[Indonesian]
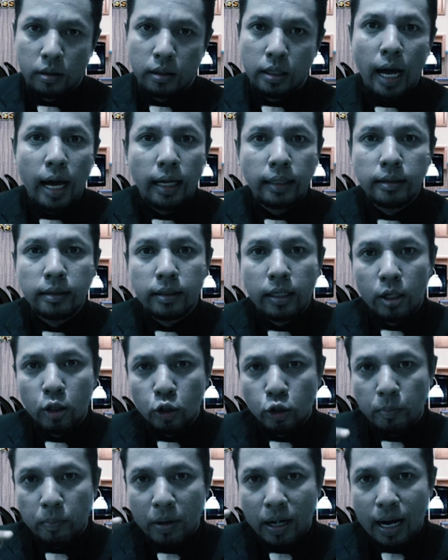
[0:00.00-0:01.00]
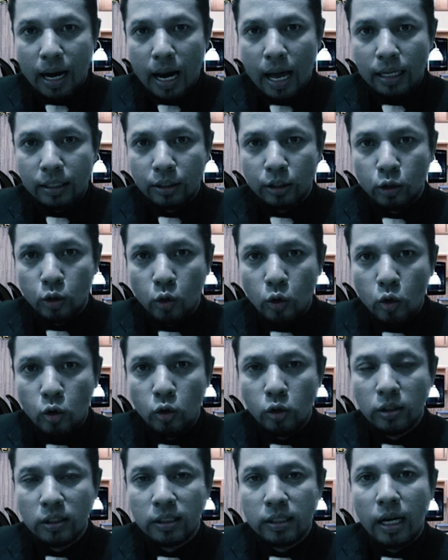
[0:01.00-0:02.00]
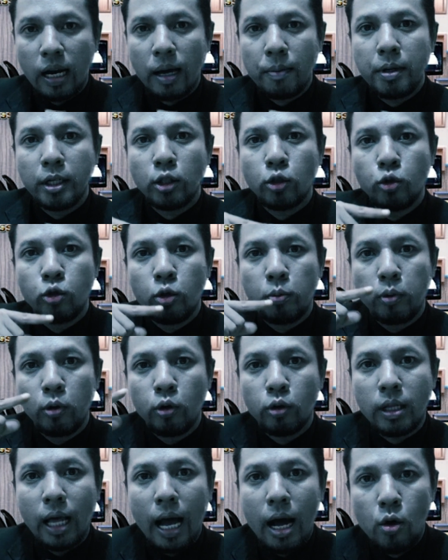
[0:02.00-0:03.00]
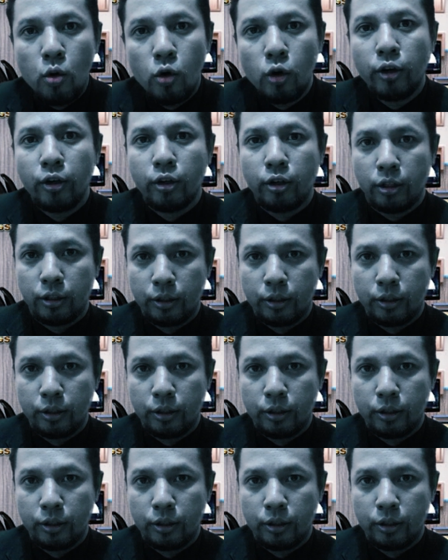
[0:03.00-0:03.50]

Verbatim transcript: Dan terus berlangsung selama 70 tahun.